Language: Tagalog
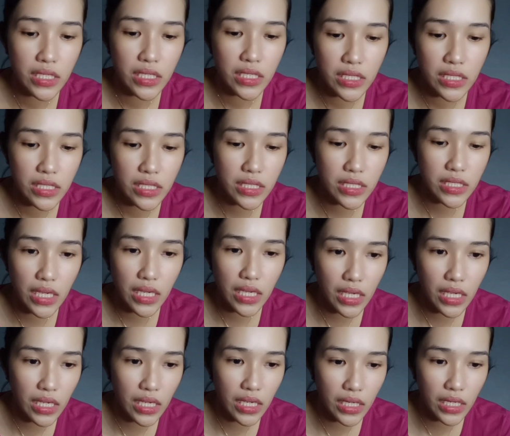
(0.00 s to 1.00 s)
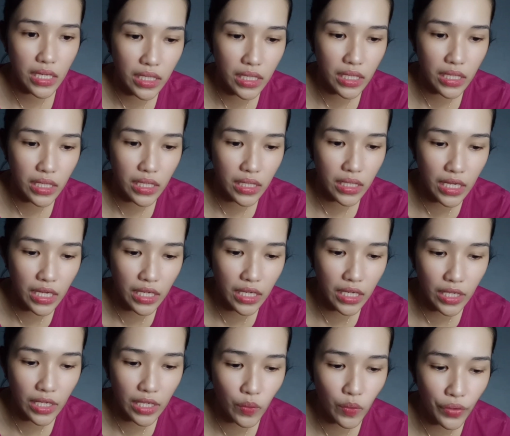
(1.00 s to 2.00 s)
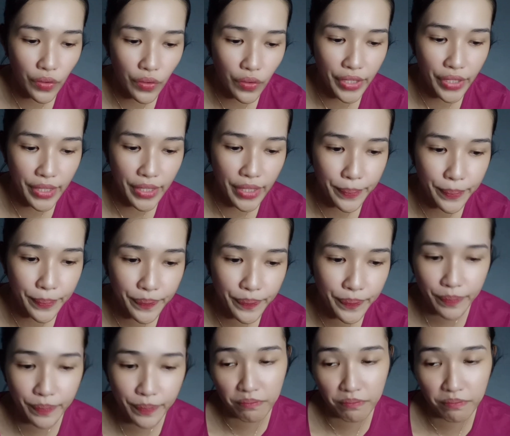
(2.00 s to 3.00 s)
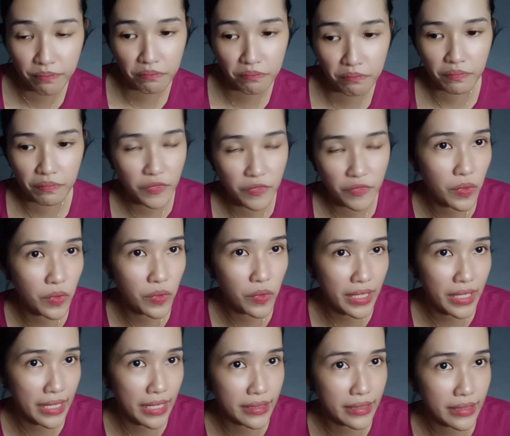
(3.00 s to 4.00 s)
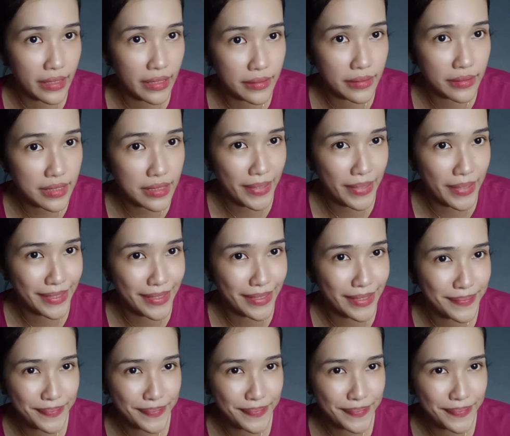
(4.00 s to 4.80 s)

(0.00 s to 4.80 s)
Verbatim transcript: sa nilagay kong cream. Subukan natin sa iba.